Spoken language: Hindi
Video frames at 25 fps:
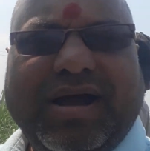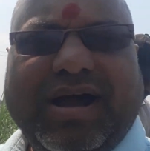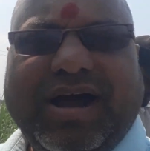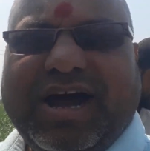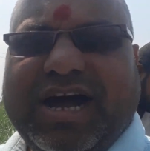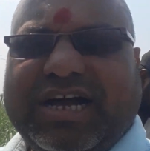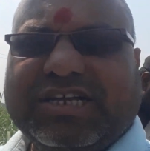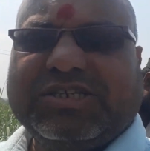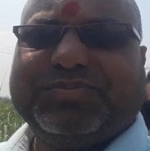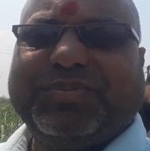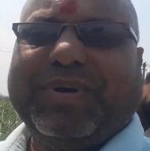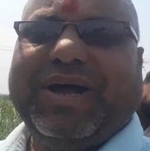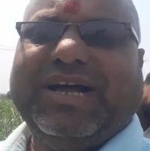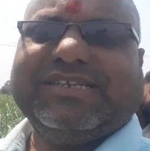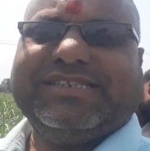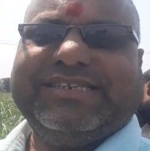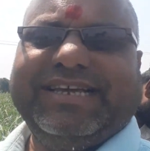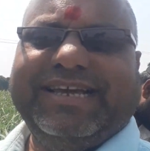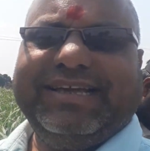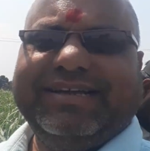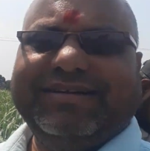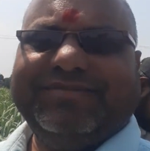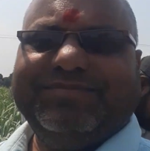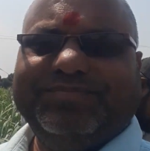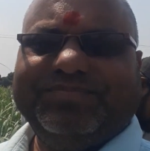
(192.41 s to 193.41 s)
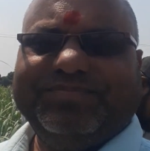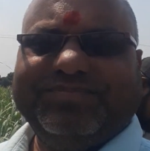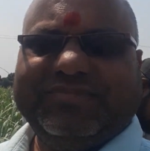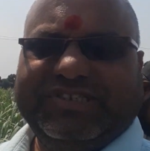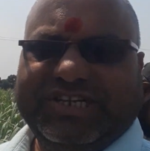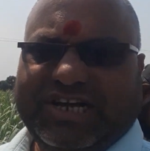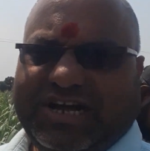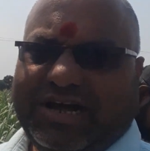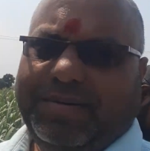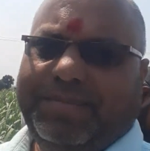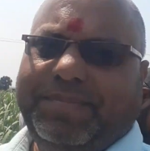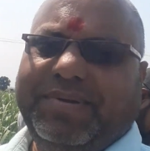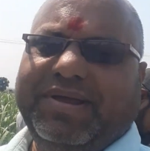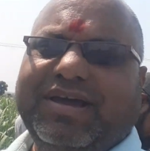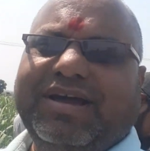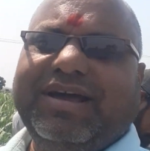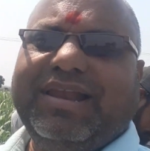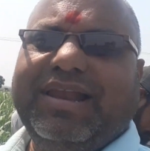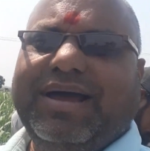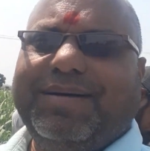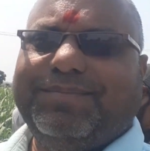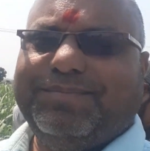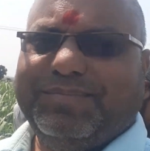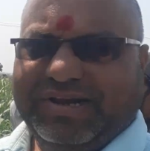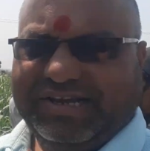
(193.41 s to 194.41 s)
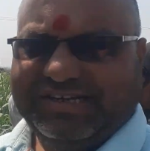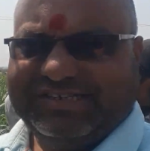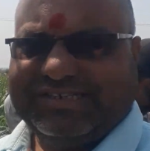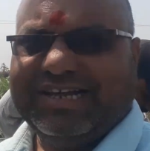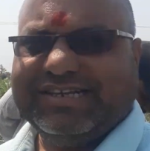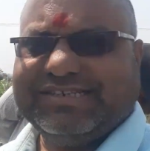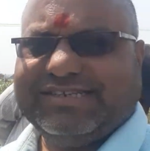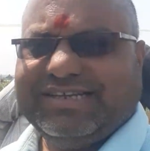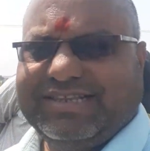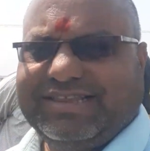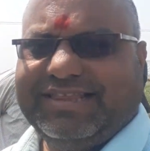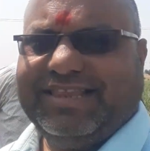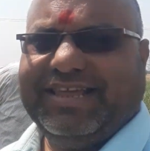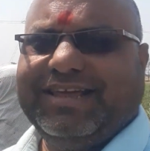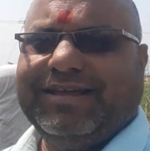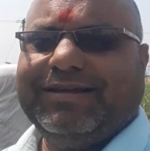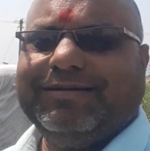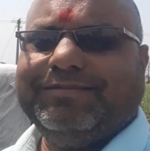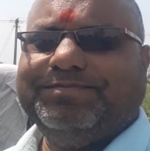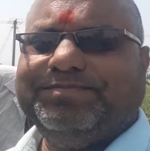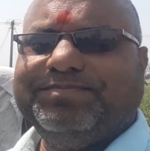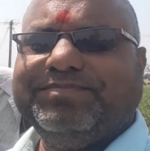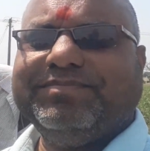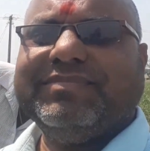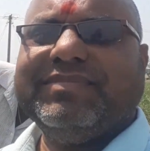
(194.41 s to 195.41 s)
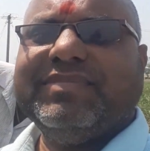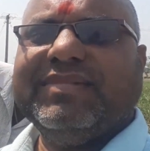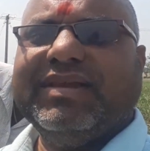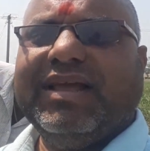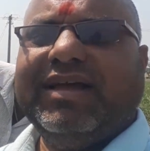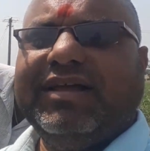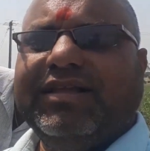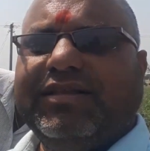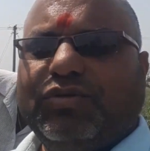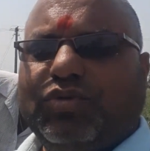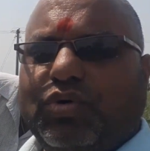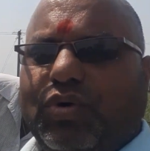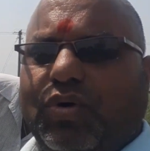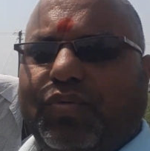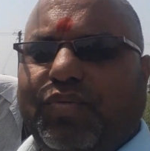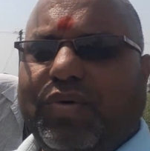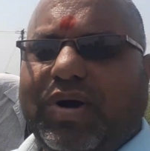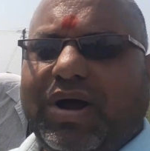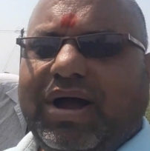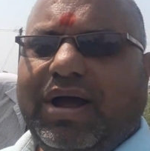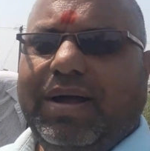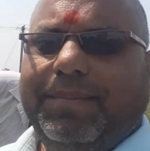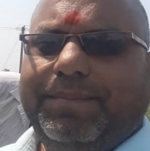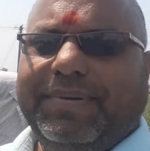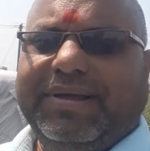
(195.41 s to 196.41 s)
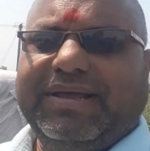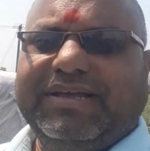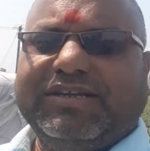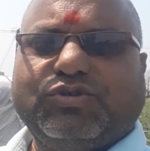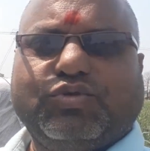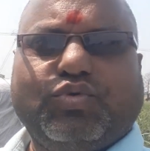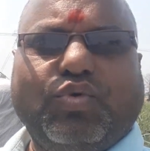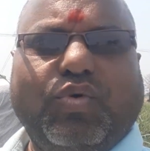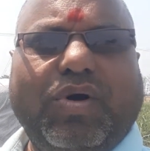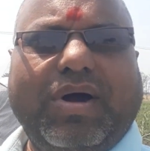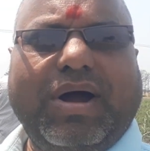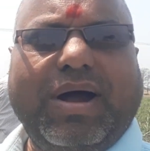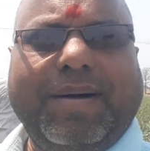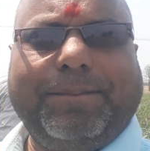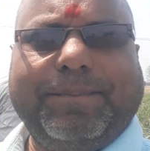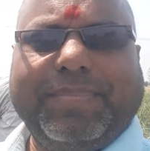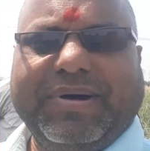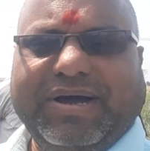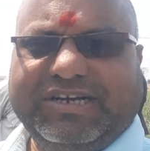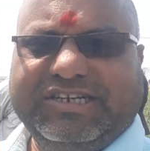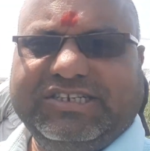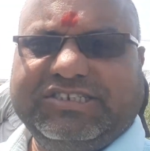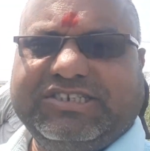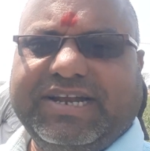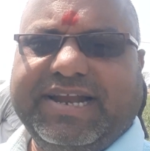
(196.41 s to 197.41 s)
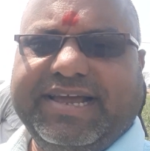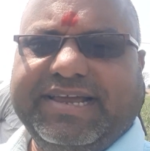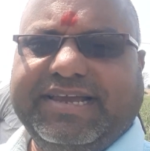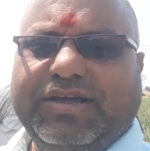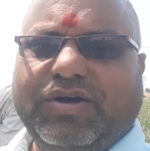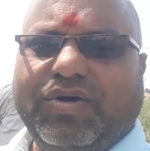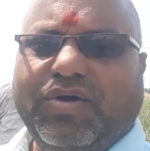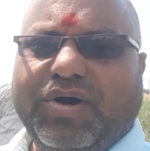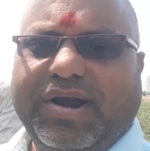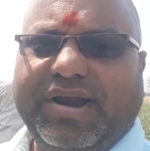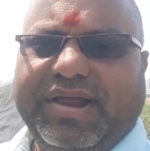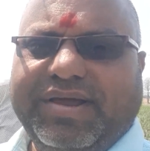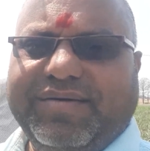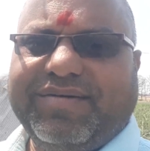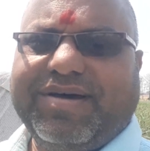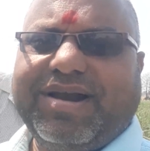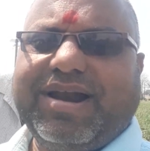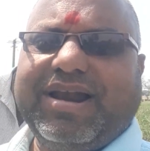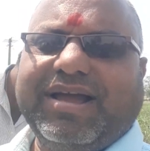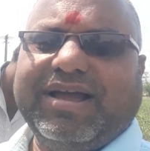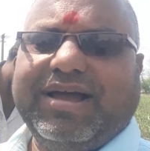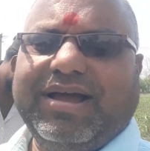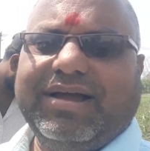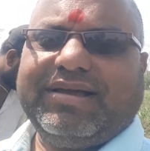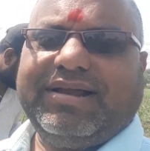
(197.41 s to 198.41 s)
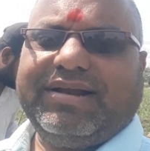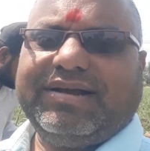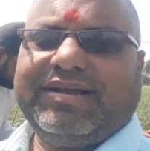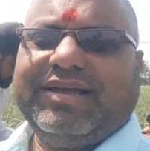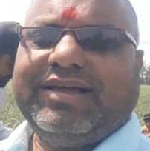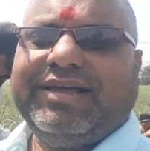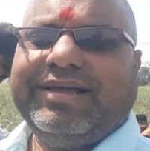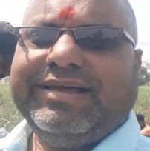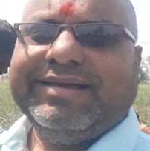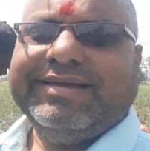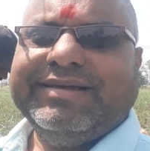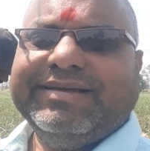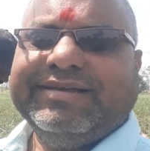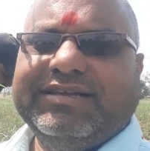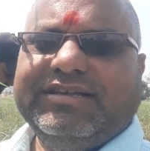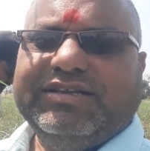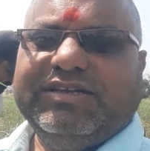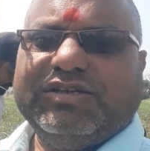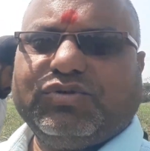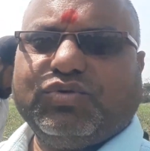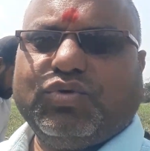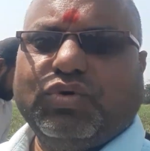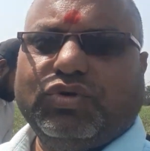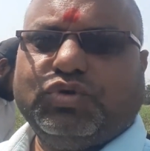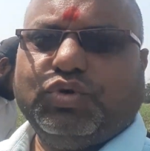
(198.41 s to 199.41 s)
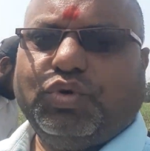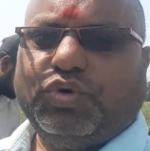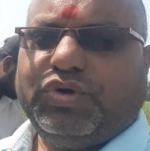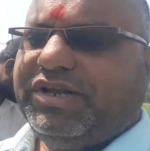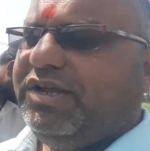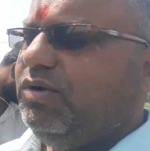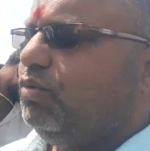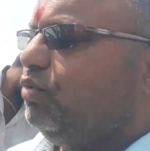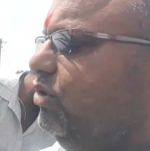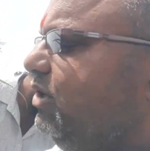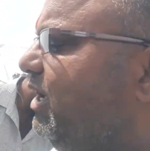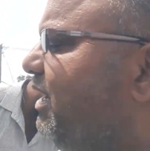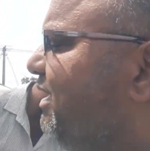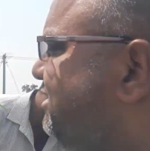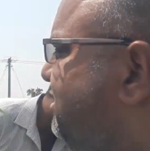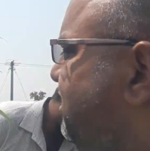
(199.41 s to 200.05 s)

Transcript: आसपास है जहाँ पे हल आप नहीं चला सकते हैं तो वहाँ पे इसको आप पानी चलाइए और लेबर लगा करके इसको छोटी कुदाल